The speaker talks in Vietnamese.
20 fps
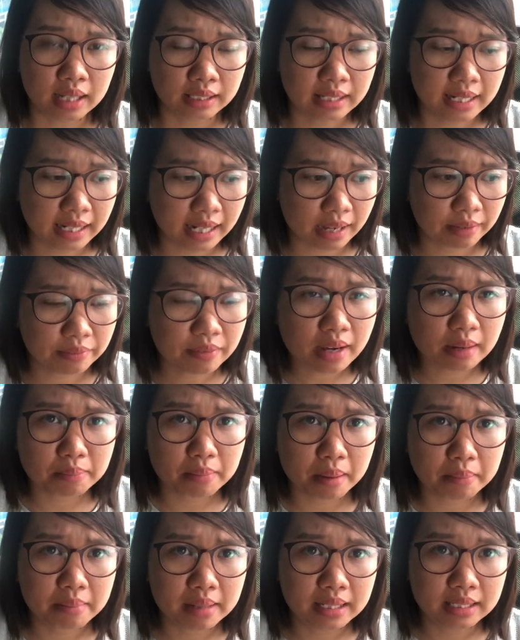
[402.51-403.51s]
Thì cái việc
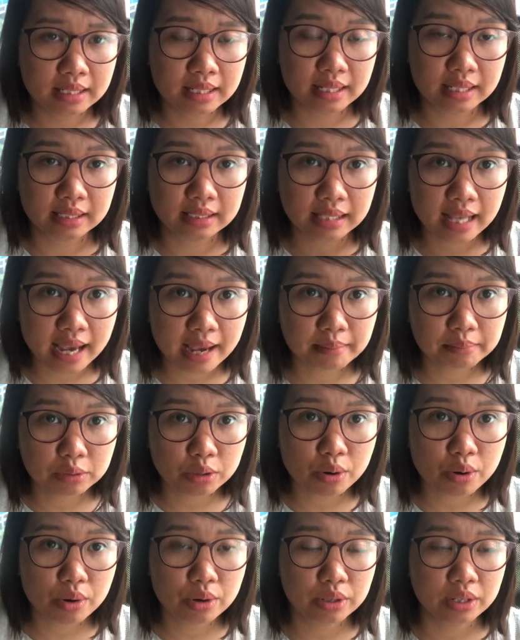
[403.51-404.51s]
mà mình chỉ xem
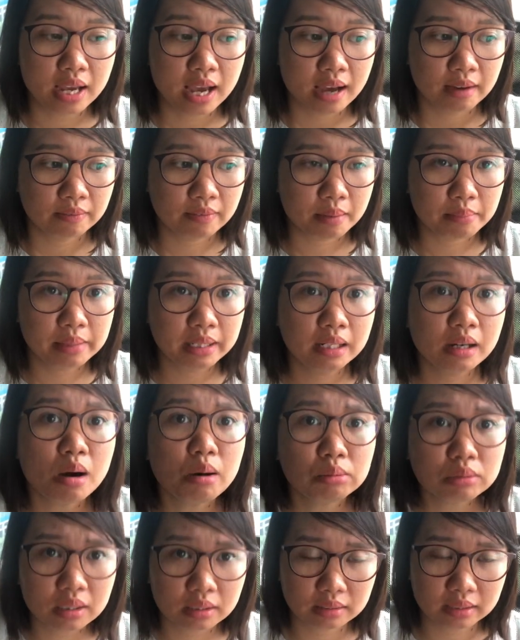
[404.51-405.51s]
thôi và mình
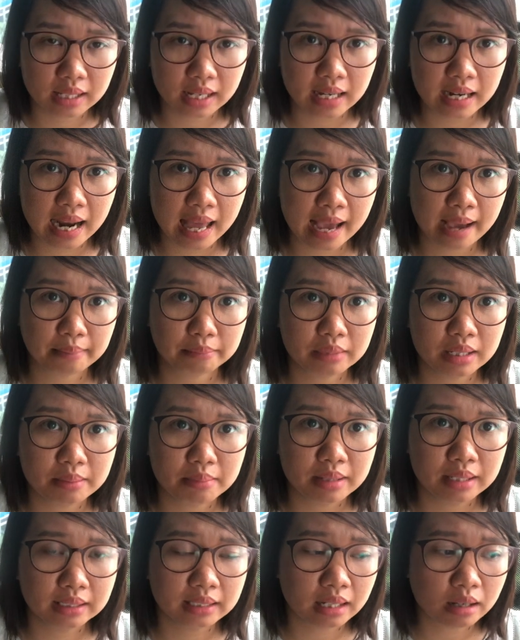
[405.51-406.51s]
không thực tế làm thì
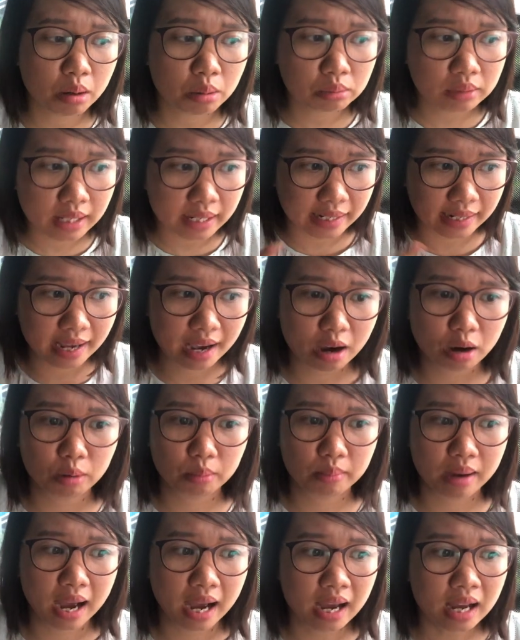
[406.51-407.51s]
mình sẽ không thể nào
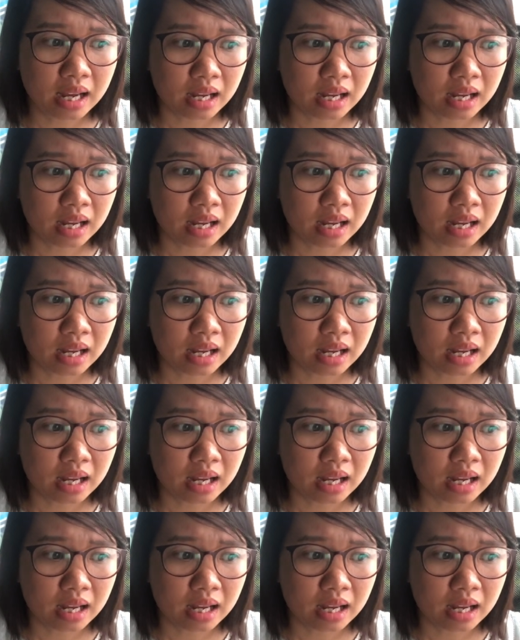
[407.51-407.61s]
mà